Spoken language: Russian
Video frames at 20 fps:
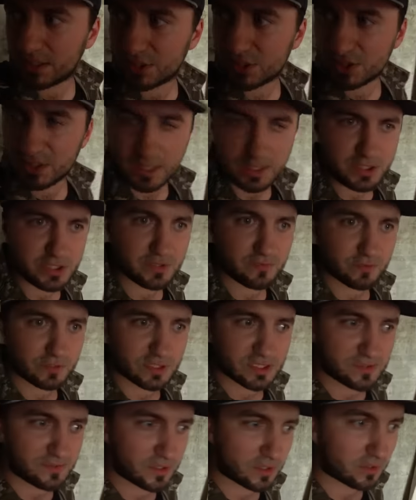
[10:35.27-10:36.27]
ожидать
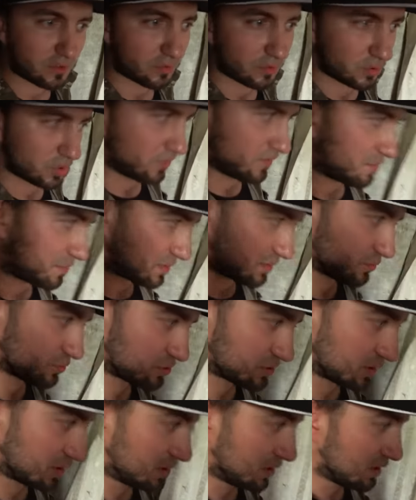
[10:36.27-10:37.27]
чего-то сверхкрутого, потому
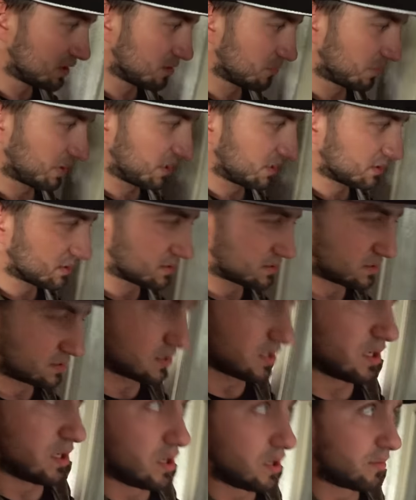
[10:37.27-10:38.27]
что, понятно, здесь
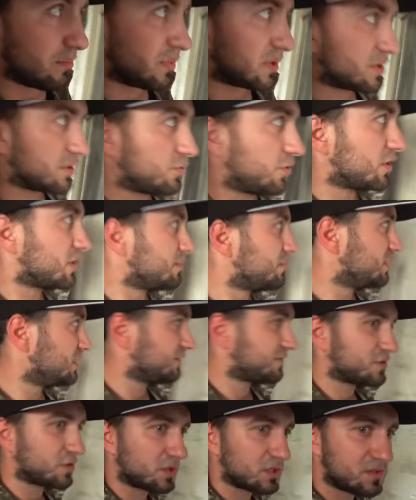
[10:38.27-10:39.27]
мародеры
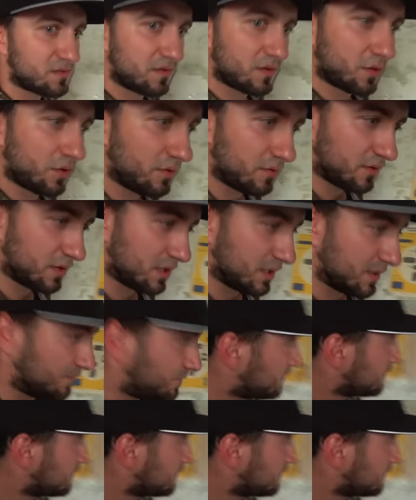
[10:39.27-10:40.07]
были, все разворовывали.